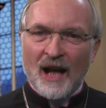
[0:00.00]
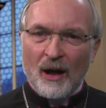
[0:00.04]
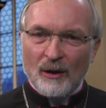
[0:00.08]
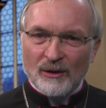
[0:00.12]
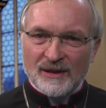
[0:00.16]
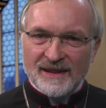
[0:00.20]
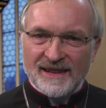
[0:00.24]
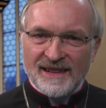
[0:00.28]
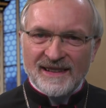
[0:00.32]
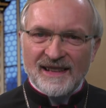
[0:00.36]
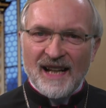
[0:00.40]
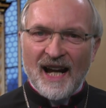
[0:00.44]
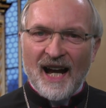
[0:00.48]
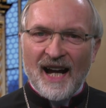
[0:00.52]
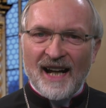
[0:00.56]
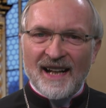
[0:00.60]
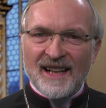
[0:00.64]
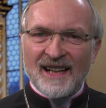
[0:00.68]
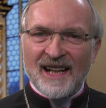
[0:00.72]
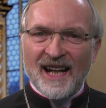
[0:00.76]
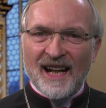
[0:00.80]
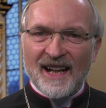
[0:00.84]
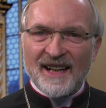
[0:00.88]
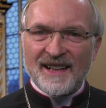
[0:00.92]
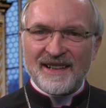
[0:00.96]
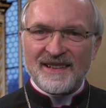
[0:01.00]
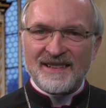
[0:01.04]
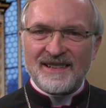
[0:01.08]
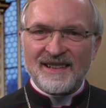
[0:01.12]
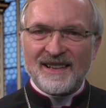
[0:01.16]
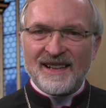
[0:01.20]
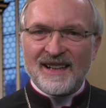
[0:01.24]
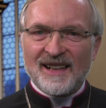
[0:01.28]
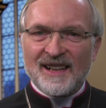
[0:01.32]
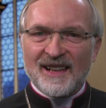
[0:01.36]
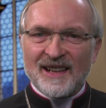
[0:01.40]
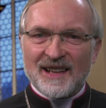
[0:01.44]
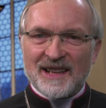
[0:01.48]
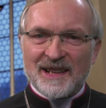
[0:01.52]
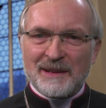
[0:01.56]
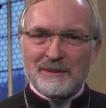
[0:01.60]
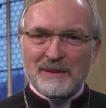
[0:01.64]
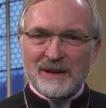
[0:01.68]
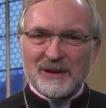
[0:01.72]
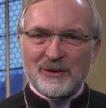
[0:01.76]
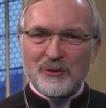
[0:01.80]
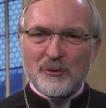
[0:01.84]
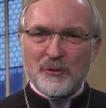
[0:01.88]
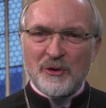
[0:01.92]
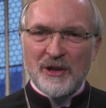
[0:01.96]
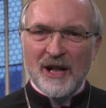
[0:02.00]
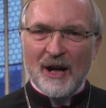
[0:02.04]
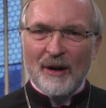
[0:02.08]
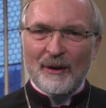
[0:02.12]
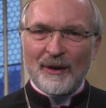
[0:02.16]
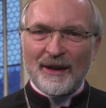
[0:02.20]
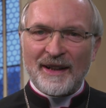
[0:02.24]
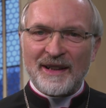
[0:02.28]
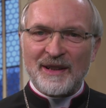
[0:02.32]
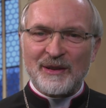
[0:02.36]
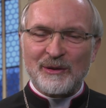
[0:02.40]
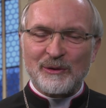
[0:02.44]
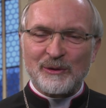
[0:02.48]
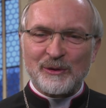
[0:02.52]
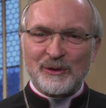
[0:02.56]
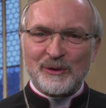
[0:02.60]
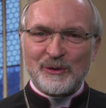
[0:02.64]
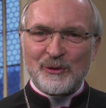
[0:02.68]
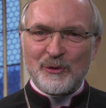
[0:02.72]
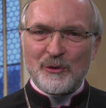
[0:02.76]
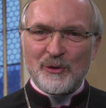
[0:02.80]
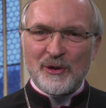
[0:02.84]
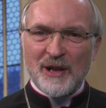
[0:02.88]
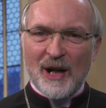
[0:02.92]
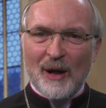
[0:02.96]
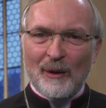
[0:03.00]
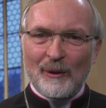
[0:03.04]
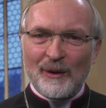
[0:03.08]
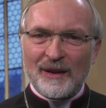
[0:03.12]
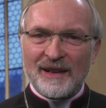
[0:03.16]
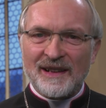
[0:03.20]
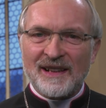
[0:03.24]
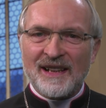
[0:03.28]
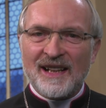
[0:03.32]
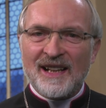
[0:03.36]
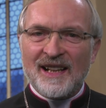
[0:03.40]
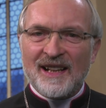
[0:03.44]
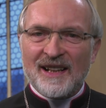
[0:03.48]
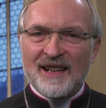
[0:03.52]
Aus dieser Einheit, liebe Zuschauerinnen und Zuschauer,